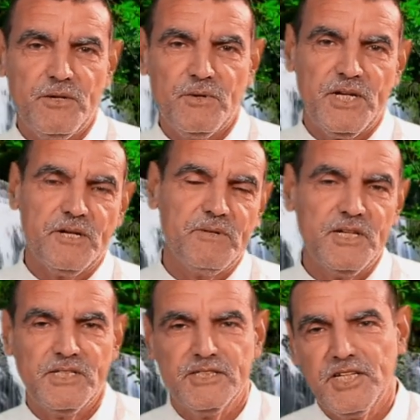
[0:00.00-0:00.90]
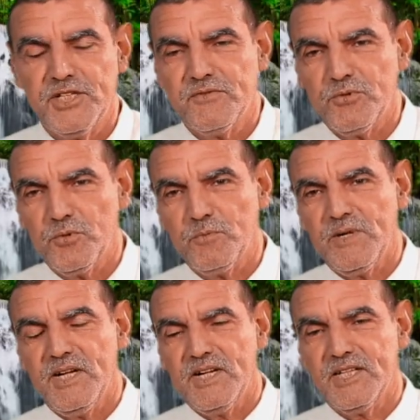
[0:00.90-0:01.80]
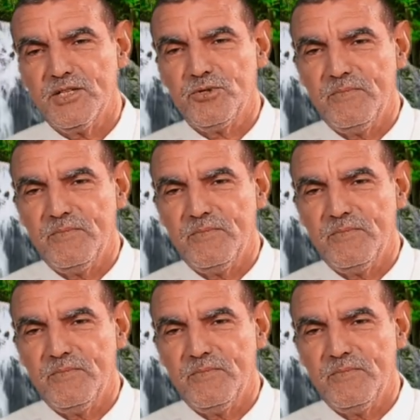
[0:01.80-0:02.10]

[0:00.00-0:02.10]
والعربية التي تعيش في أوروبا أخذته